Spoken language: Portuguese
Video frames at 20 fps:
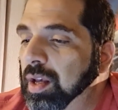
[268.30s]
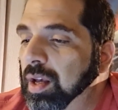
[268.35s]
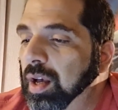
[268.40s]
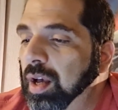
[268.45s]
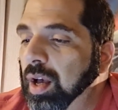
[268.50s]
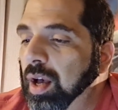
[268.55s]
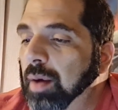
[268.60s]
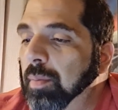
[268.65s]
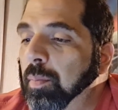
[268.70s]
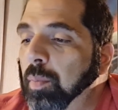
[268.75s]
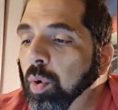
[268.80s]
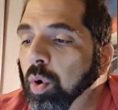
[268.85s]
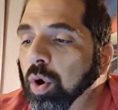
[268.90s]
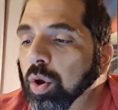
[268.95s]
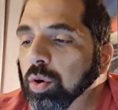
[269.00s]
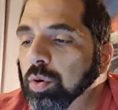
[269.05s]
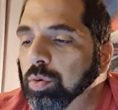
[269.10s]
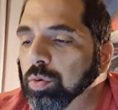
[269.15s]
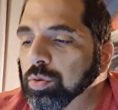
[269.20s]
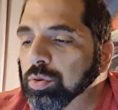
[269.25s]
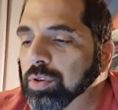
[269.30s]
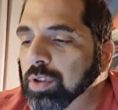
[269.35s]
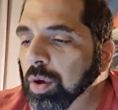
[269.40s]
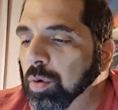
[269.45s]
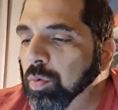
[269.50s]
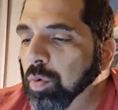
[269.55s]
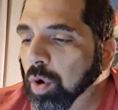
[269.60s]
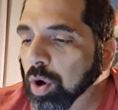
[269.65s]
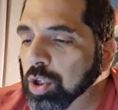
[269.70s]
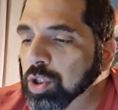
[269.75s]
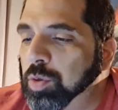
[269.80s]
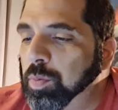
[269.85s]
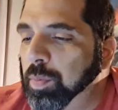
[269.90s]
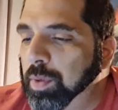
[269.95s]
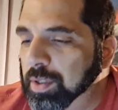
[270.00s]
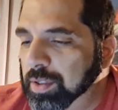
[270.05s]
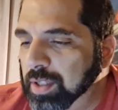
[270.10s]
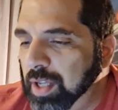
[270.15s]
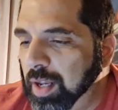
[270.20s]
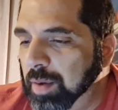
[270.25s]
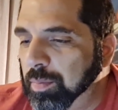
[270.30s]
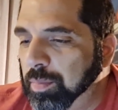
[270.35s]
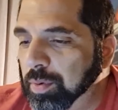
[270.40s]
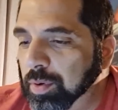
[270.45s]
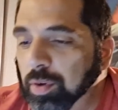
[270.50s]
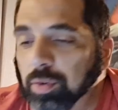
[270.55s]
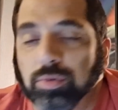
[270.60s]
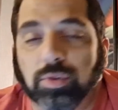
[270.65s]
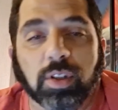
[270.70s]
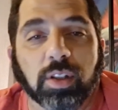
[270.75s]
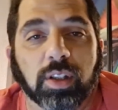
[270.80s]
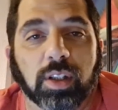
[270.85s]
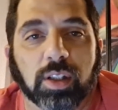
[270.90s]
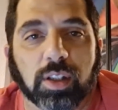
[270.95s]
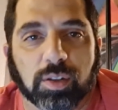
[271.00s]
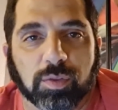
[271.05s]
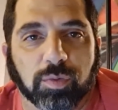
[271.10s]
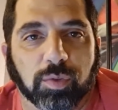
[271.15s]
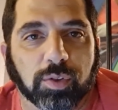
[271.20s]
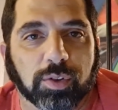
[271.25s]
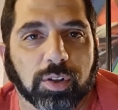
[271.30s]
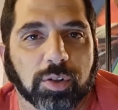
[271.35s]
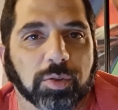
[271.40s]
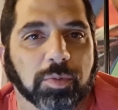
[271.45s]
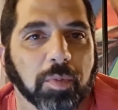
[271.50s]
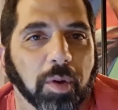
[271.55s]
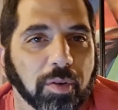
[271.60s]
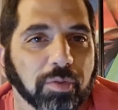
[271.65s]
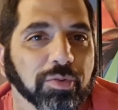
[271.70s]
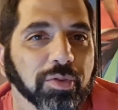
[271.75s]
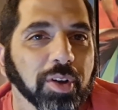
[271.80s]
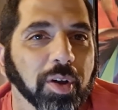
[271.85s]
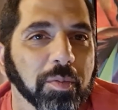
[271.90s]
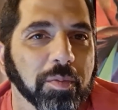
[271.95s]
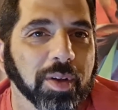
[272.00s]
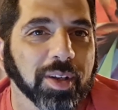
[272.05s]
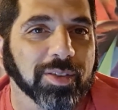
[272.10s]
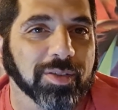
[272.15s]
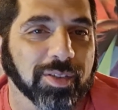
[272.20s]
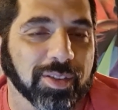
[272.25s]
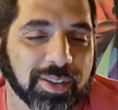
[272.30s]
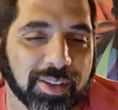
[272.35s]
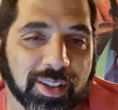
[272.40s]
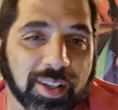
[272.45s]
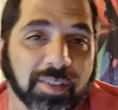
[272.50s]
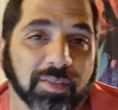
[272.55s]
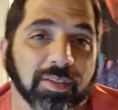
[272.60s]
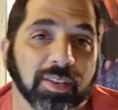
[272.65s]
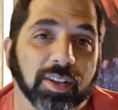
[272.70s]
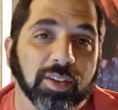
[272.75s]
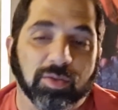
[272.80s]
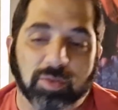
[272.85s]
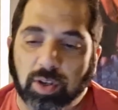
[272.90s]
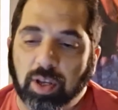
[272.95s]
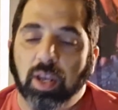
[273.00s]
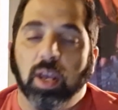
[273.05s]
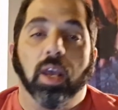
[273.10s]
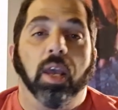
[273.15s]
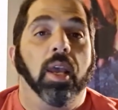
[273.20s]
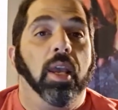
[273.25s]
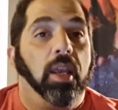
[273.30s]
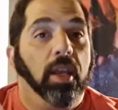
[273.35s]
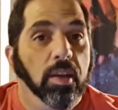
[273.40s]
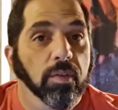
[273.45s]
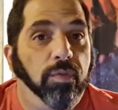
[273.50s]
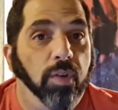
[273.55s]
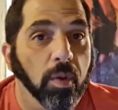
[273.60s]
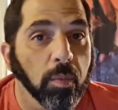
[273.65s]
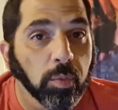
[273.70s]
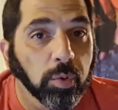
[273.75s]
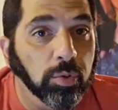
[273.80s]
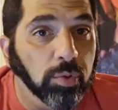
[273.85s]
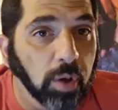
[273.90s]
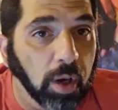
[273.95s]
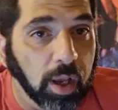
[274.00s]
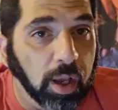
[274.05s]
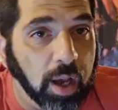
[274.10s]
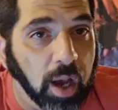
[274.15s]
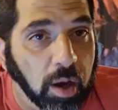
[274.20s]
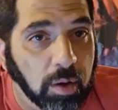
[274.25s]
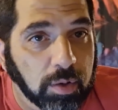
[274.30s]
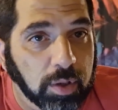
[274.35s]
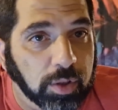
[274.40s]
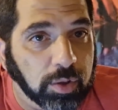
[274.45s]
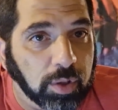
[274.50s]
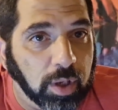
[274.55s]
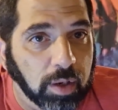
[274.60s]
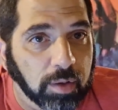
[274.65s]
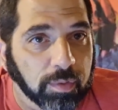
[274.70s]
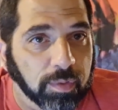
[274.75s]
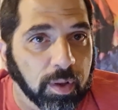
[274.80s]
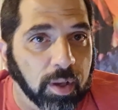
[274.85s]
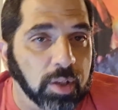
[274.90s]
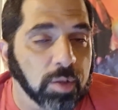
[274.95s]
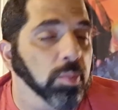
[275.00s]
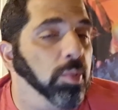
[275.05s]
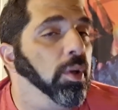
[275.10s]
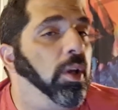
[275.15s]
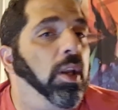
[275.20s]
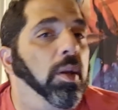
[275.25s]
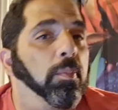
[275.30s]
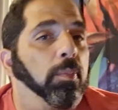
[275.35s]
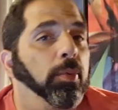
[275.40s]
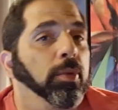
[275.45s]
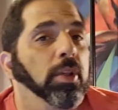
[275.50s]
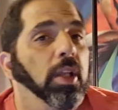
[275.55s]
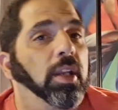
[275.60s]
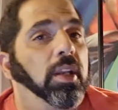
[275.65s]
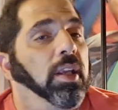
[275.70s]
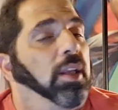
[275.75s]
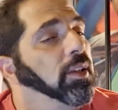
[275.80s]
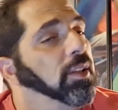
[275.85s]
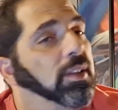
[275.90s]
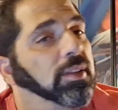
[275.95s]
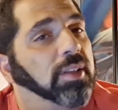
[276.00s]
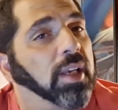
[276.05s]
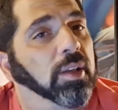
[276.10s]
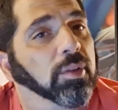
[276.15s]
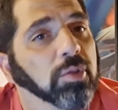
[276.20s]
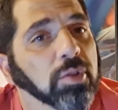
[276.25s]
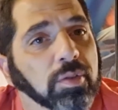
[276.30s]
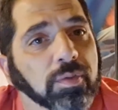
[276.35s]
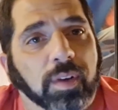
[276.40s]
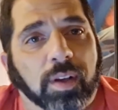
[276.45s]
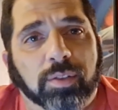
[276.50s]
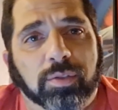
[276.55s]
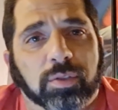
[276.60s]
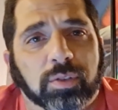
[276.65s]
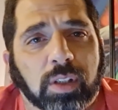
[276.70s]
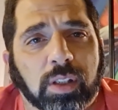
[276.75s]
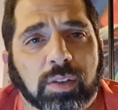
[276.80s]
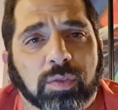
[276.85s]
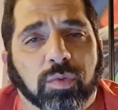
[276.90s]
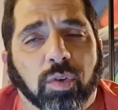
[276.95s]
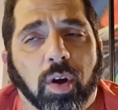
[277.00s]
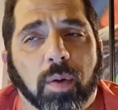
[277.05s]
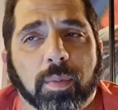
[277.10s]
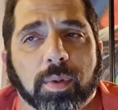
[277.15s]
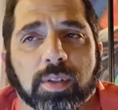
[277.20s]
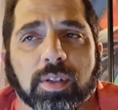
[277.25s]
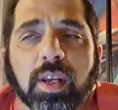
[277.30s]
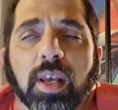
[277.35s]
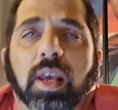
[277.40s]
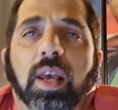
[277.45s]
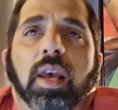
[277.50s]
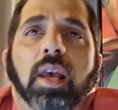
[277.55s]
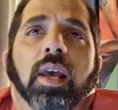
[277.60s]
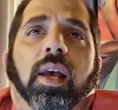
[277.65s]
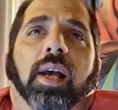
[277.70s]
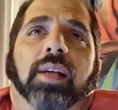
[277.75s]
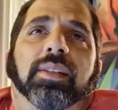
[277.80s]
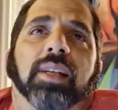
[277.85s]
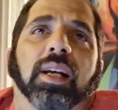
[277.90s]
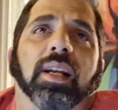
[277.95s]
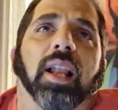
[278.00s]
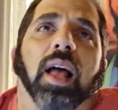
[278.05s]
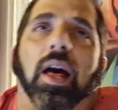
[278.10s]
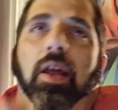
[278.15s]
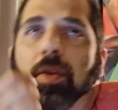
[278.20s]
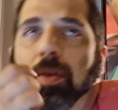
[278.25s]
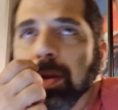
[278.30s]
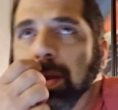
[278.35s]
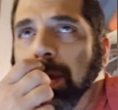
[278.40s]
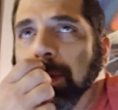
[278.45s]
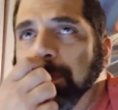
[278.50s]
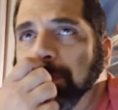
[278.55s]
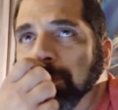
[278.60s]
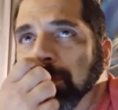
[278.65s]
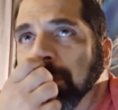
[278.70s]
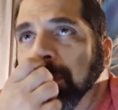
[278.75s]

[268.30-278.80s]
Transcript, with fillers: Uh, Moro nos deu um ótimo exemplo, não cedendo as nas forças do mal, fui eu mesmo que escrevi isso. E foi muito legal isso que ele fez, porque ele poderia ter saído de várias outras formas. Mas é claro, né?